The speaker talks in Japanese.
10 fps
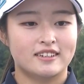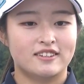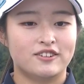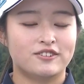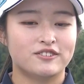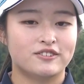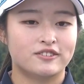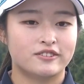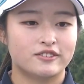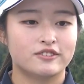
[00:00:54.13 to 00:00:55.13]
日本
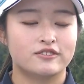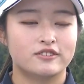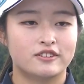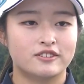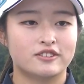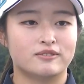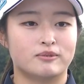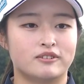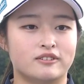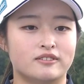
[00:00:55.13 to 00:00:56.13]
のゴルフコース
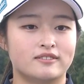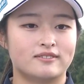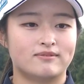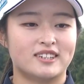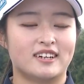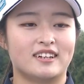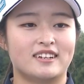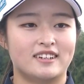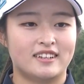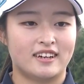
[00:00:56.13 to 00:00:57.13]
もまた慣
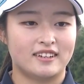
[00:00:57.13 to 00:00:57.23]
れて、